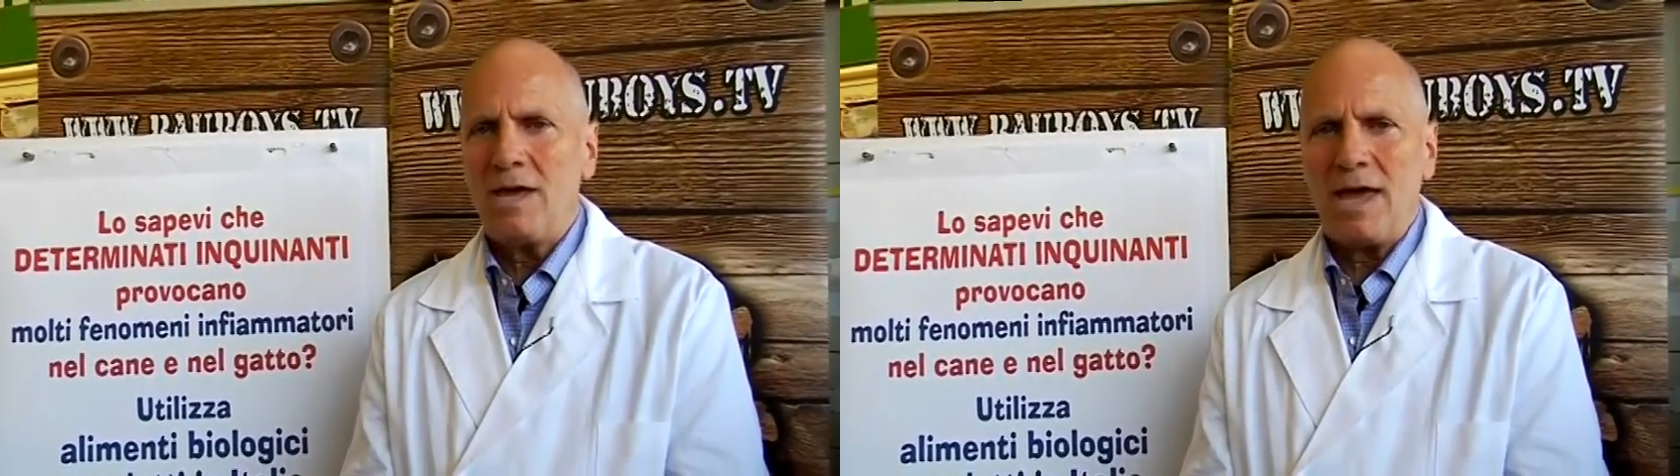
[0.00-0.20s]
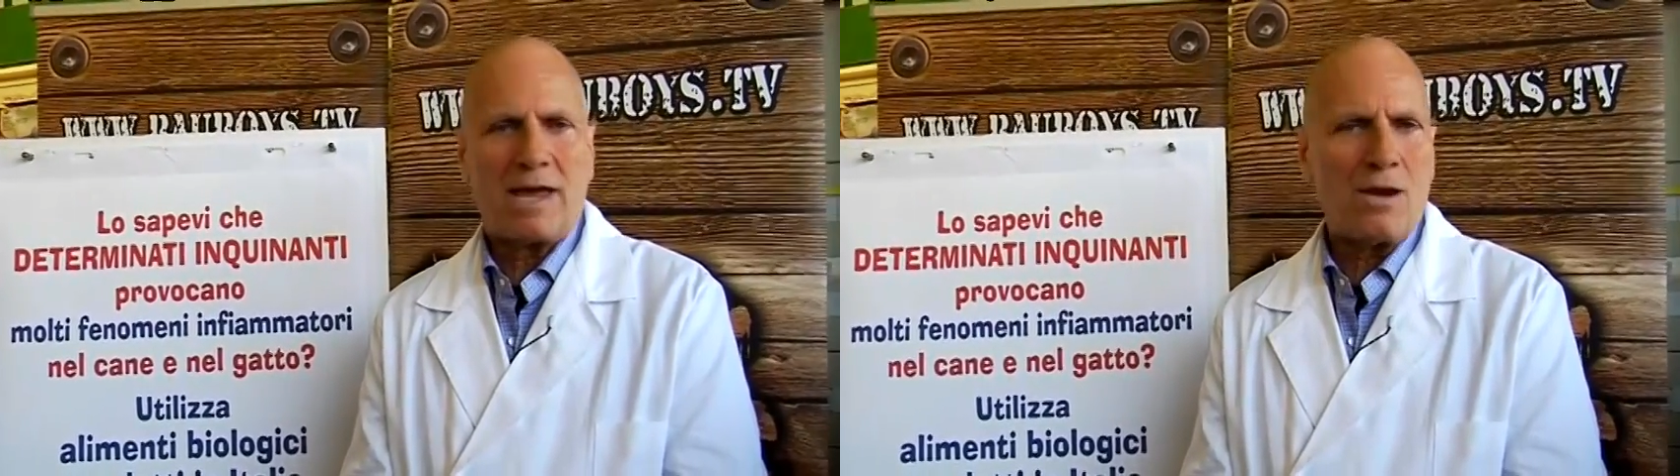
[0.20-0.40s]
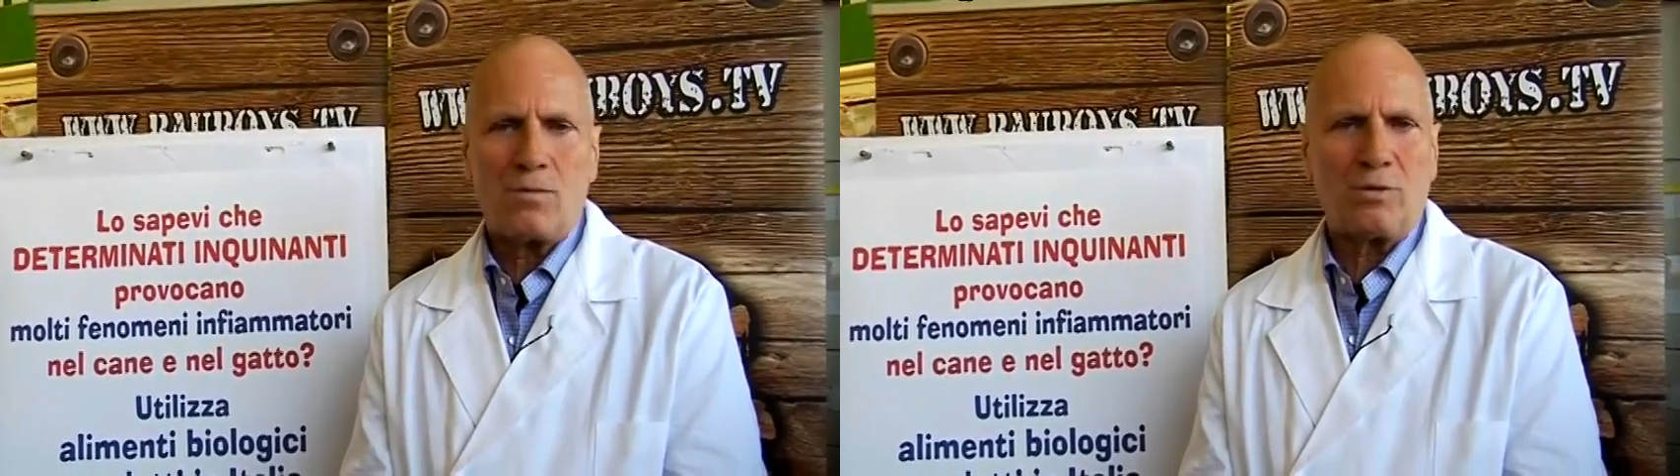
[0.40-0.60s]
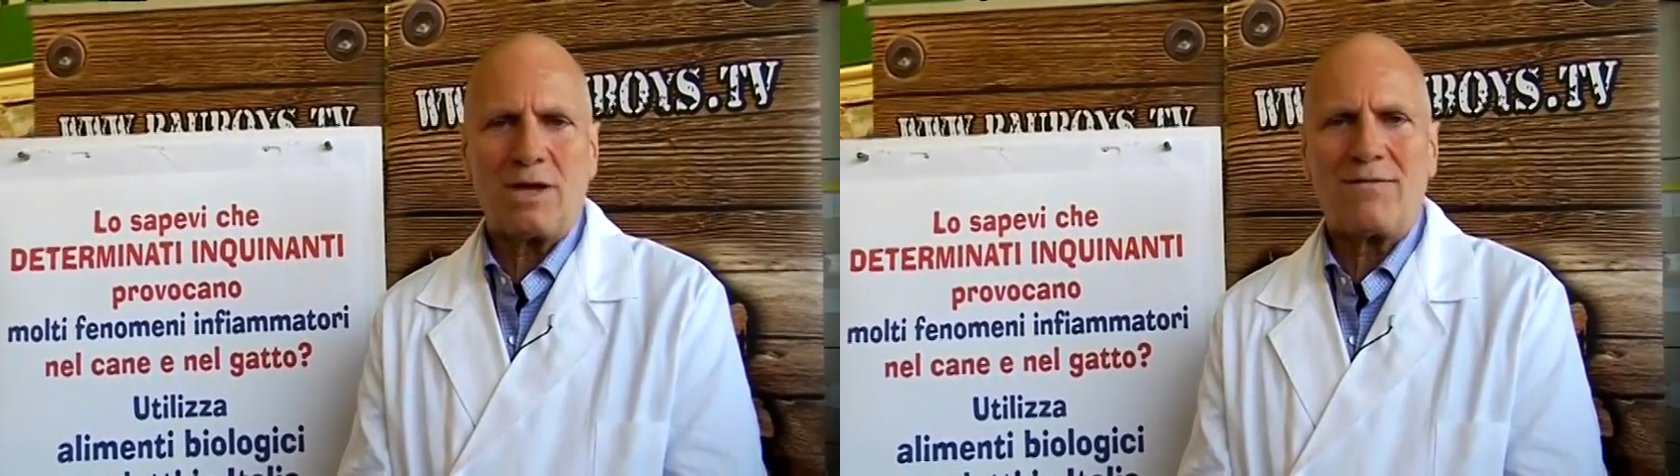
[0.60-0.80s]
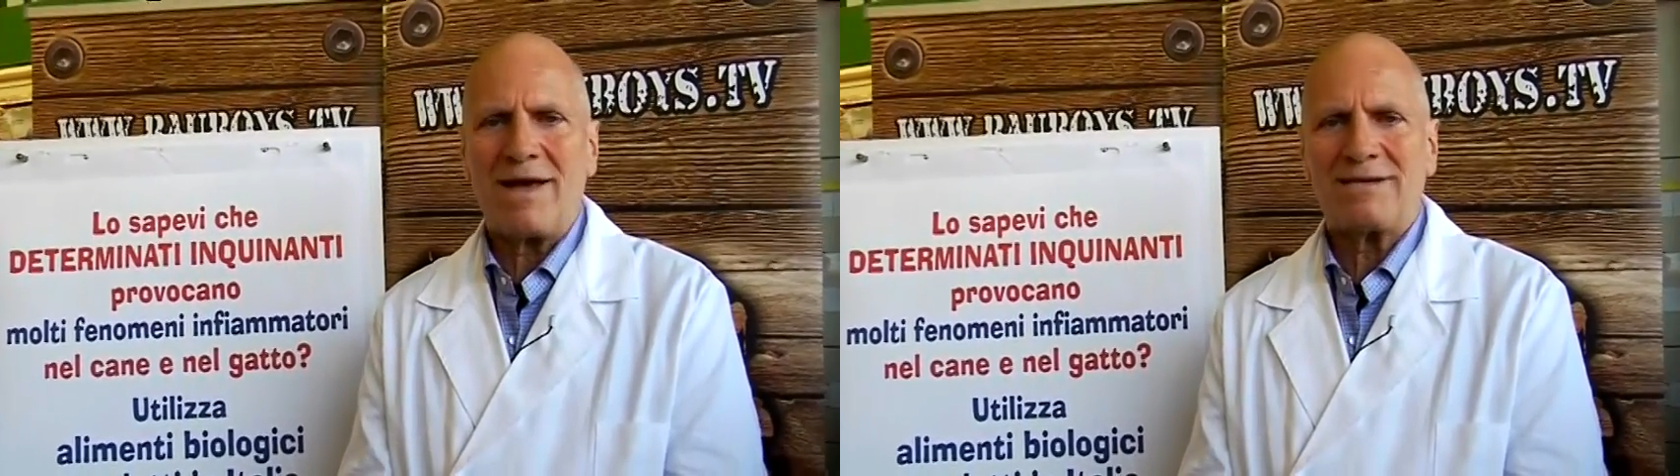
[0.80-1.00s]
e che non
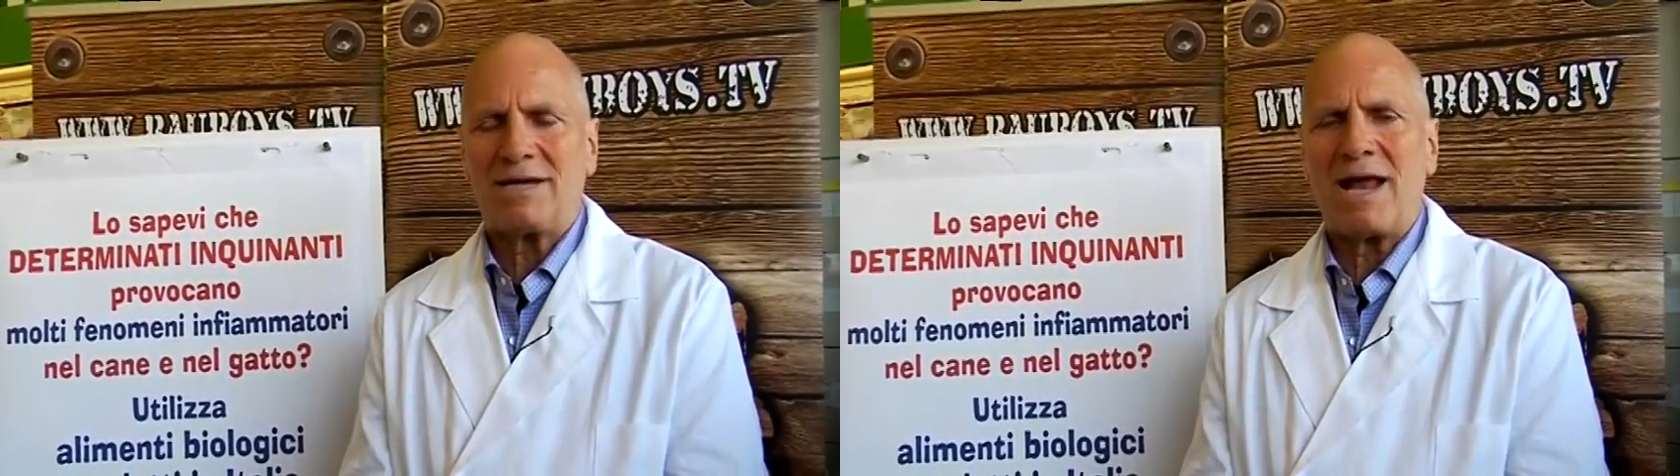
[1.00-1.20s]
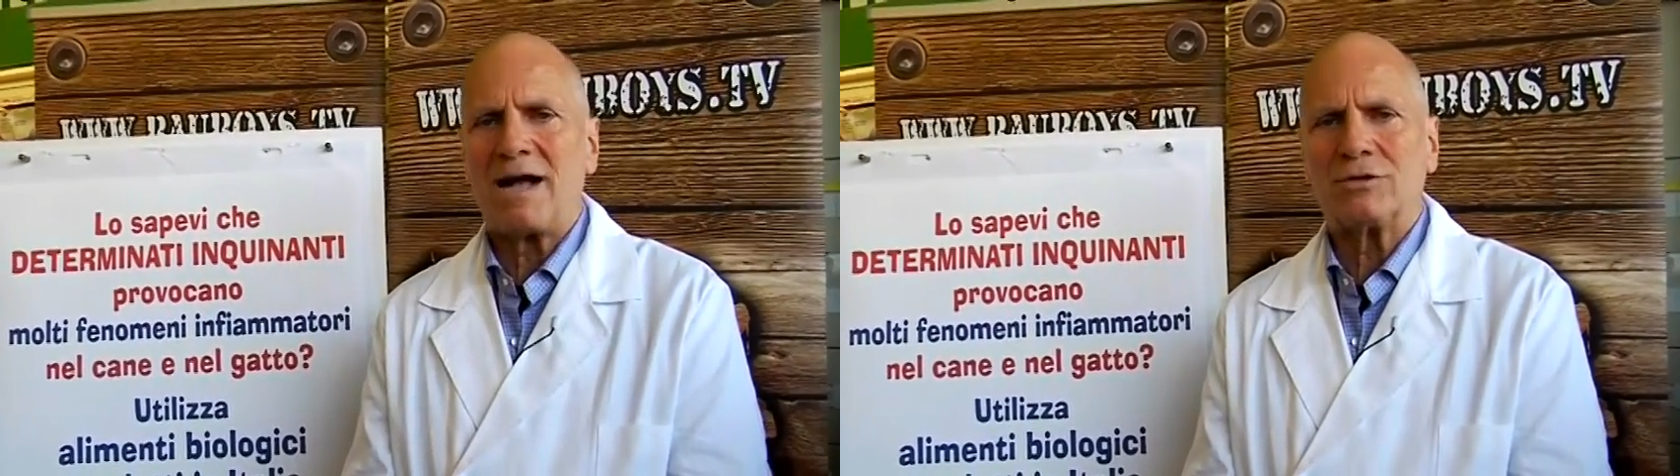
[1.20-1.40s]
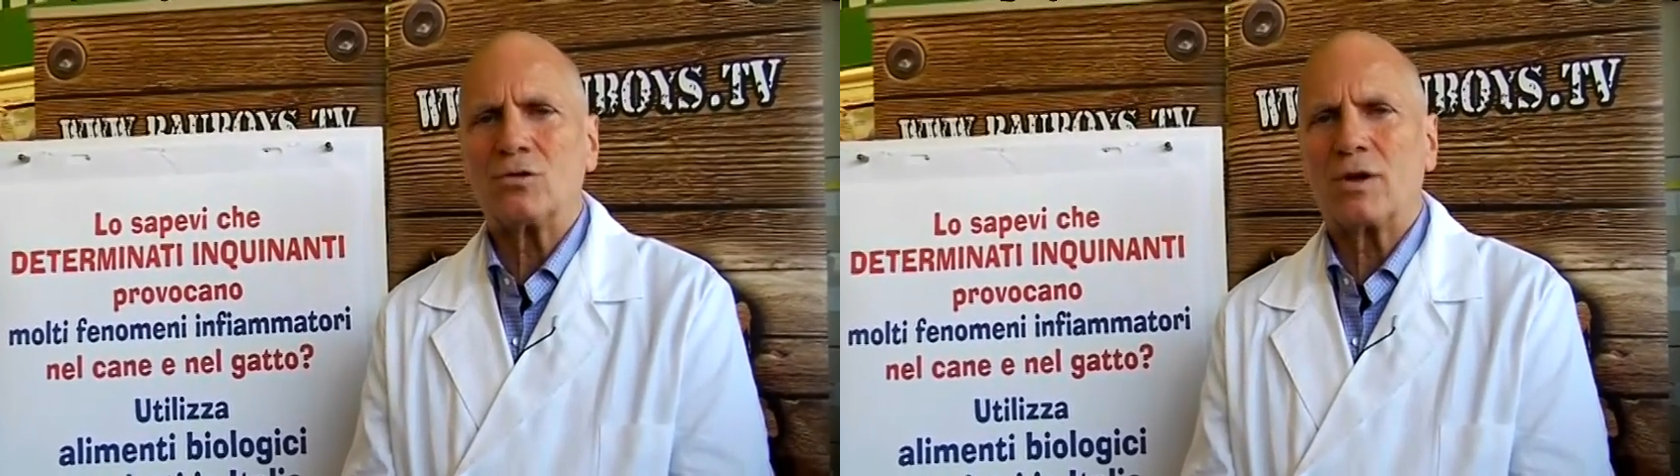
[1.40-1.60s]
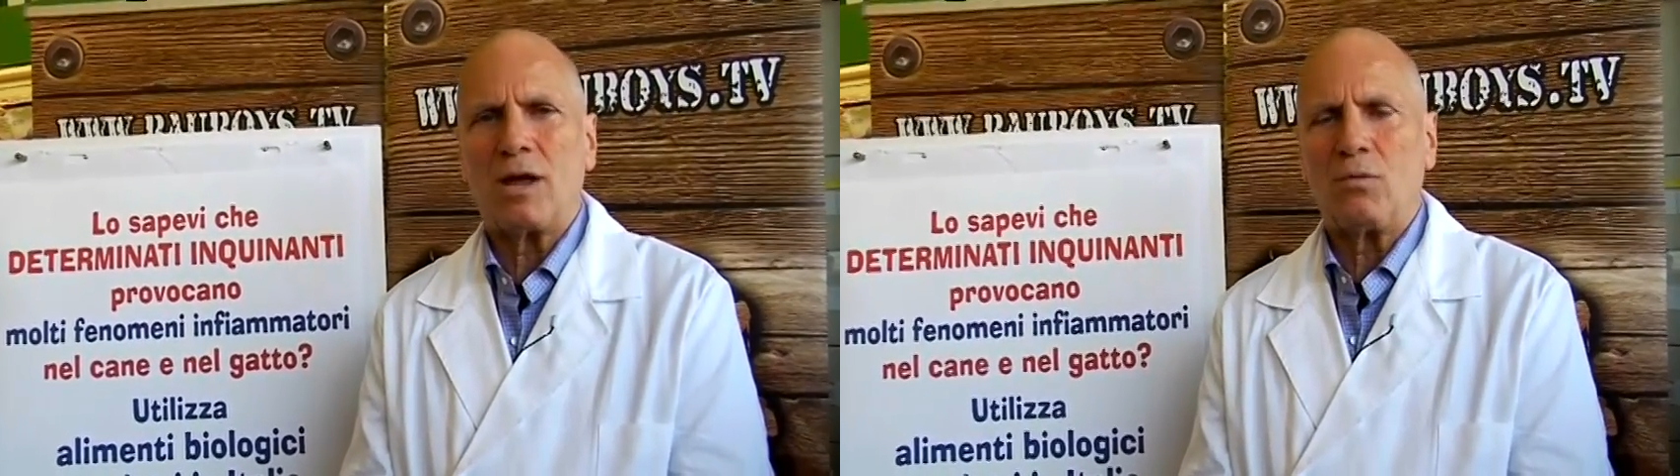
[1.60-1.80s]
poteva essere altro che